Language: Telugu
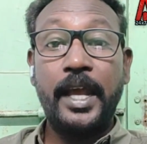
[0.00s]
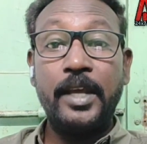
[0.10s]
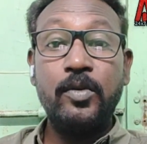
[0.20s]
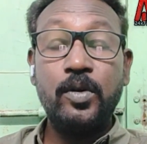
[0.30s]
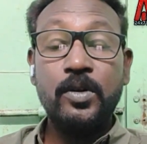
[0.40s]

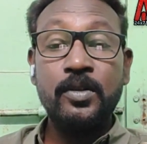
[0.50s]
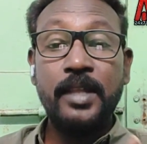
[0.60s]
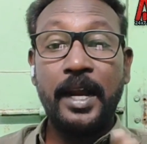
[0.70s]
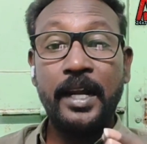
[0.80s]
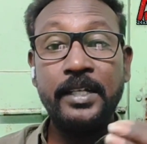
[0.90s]
హైకోర్టును
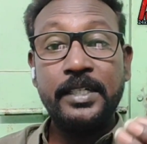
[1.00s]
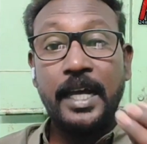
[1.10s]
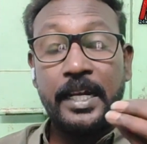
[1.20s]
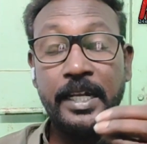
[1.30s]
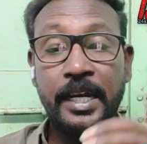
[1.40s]

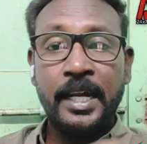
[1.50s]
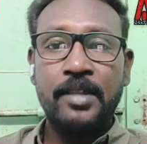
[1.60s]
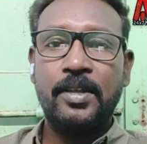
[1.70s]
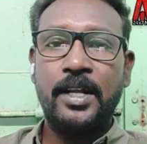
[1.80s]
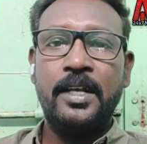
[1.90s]
తరలించాలి అన్నా
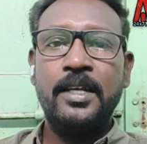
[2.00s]
సరే